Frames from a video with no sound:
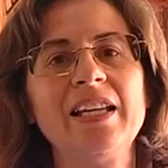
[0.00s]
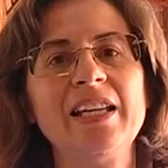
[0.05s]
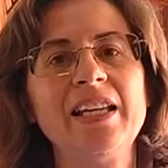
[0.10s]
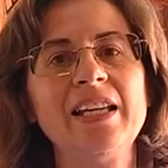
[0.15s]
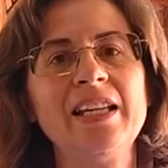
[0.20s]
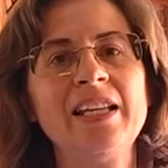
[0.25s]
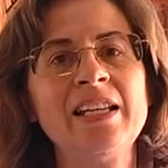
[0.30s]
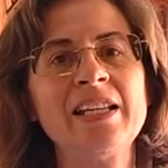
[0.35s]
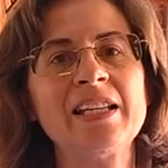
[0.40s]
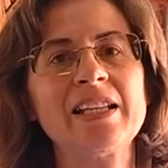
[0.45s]

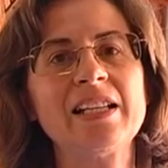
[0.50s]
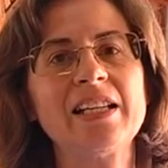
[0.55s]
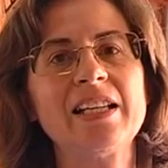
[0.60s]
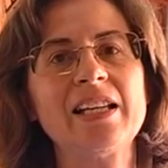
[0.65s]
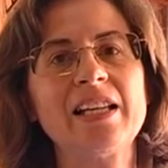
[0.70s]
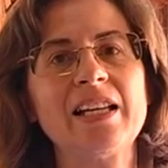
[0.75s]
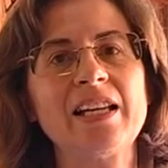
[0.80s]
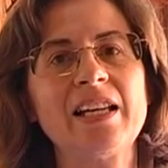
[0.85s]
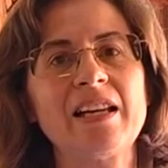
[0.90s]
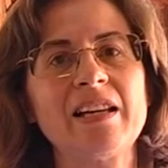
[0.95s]
e
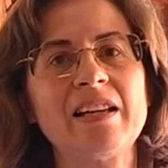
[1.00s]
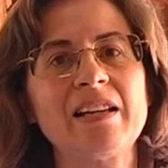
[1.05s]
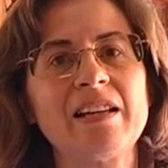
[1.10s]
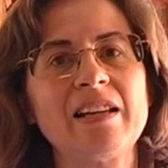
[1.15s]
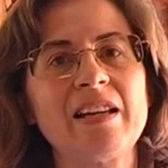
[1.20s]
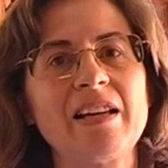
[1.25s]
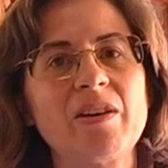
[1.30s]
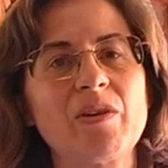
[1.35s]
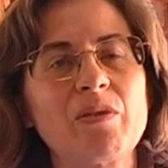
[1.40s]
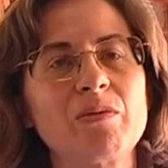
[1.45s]

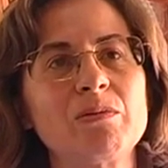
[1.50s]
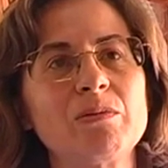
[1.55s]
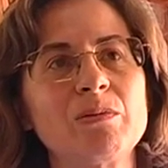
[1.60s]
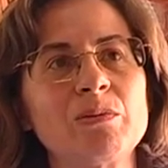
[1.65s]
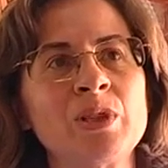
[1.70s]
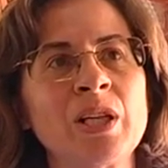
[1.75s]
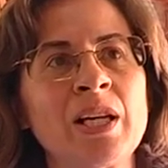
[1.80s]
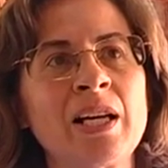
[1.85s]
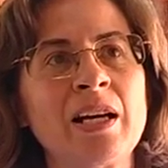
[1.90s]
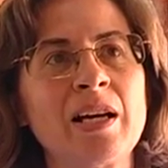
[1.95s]
eh,
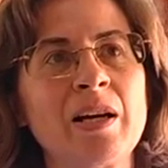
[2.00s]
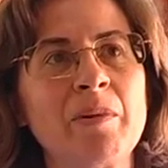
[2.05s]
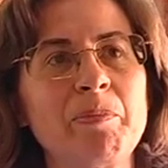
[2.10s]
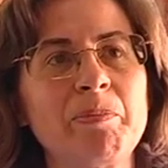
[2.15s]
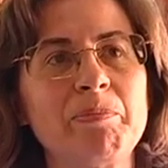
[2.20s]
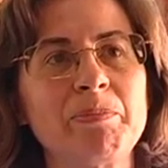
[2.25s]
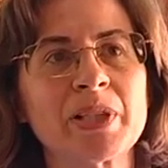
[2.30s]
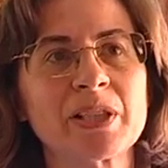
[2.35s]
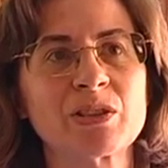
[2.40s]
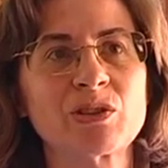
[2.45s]
una
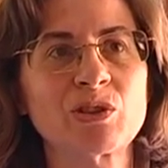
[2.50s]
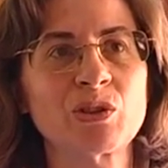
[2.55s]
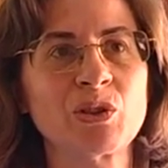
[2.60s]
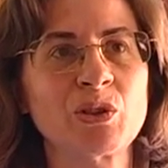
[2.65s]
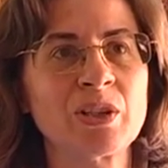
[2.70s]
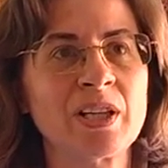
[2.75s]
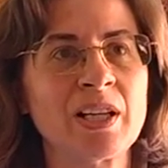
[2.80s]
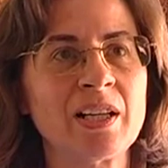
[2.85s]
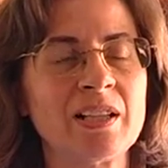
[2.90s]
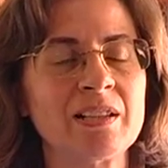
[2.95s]

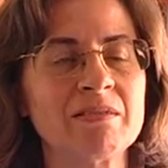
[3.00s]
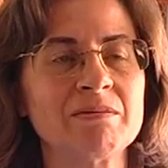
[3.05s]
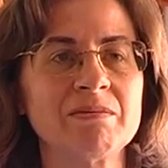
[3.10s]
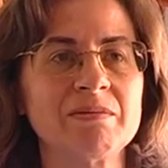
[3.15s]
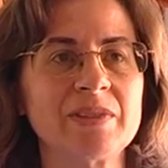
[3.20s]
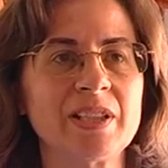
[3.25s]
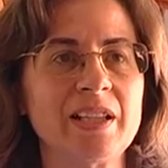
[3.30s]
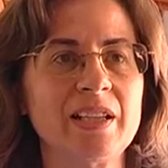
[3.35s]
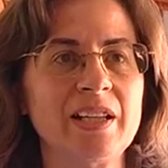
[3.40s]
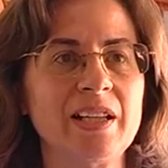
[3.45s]
persona
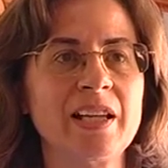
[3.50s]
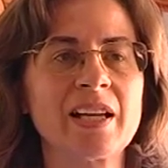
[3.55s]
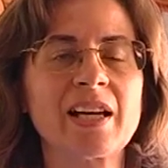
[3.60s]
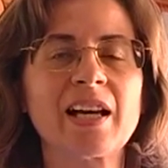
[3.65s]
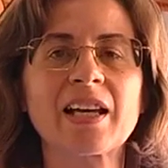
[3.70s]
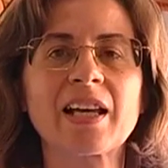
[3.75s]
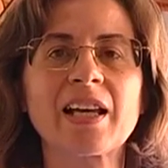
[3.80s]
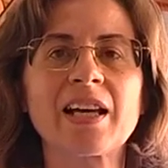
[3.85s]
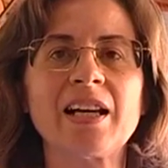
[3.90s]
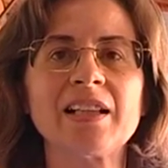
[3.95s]
eh,
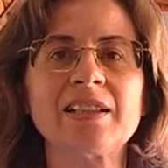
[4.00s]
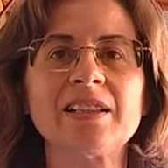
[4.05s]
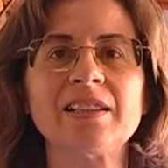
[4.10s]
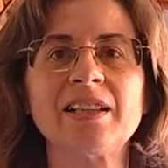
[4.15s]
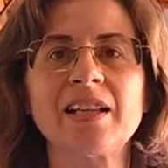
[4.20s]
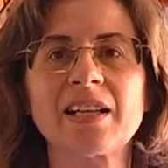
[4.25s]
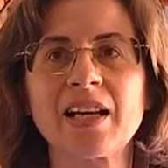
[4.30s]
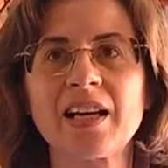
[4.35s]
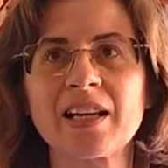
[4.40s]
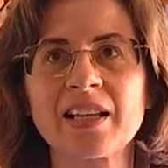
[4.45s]
incaricata
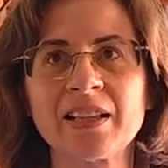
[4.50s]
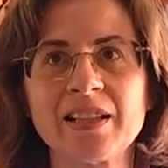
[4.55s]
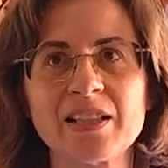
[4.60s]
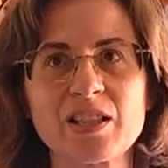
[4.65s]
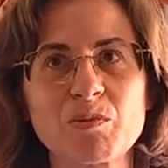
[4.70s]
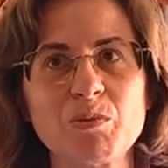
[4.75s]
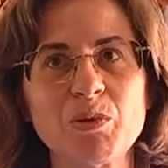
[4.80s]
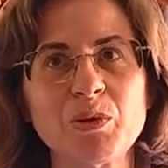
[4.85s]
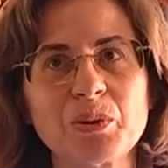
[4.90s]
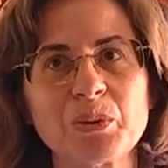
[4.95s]
da
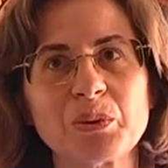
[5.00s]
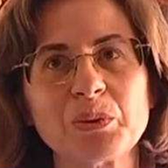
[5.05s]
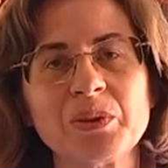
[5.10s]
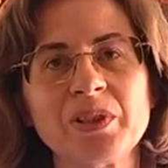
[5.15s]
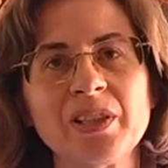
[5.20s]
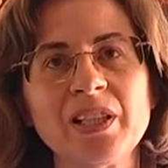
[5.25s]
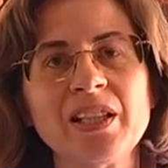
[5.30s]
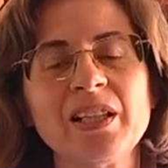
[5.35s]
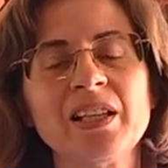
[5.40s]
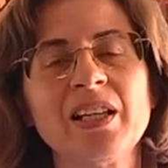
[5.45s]
Caritas
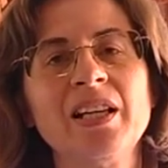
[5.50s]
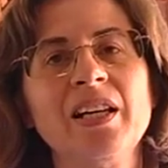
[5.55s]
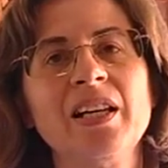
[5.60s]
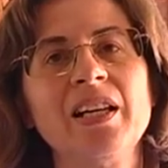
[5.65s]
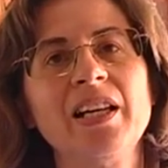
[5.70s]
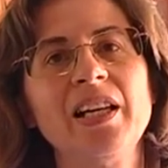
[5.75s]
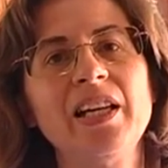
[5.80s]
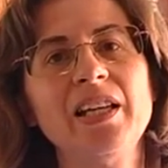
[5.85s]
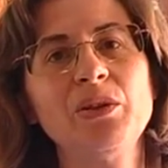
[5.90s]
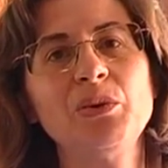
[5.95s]
Burundi
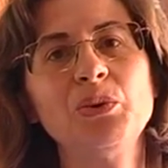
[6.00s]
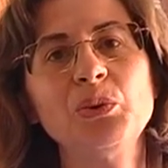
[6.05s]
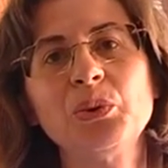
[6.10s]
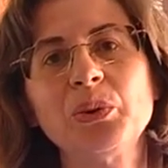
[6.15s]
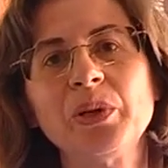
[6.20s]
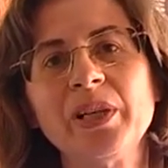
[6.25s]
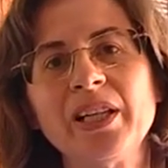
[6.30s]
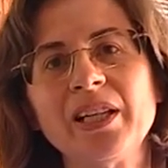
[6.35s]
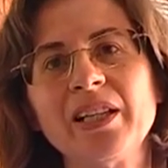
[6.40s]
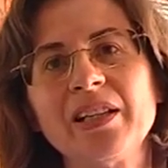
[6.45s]
e
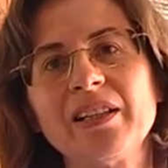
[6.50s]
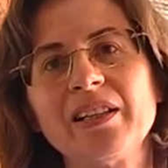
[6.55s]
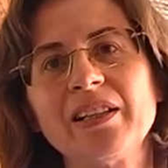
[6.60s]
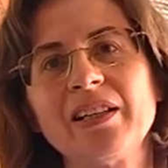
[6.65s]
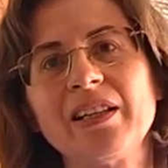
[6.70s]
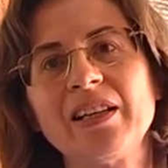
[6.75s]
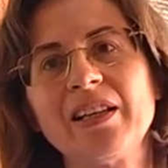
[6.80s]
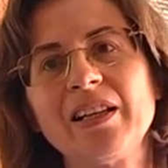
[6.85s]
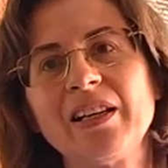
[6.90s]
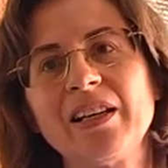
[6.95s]
due
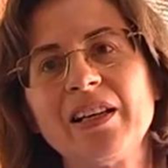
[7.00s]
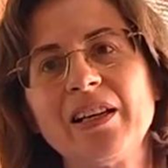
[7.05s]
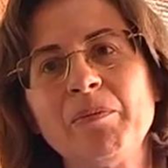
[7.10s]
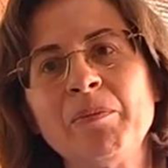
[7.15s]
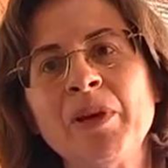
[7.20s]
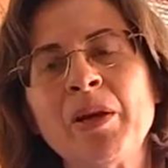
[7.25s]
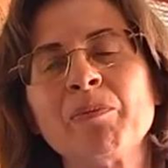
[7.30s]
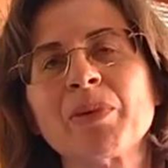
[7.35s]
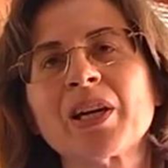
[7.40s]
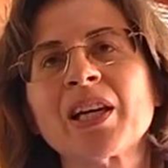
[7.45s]

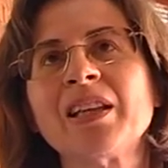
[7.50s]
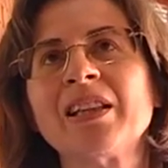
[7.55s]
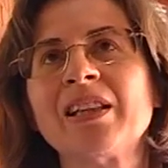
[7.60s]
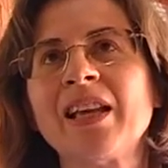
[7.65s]
membri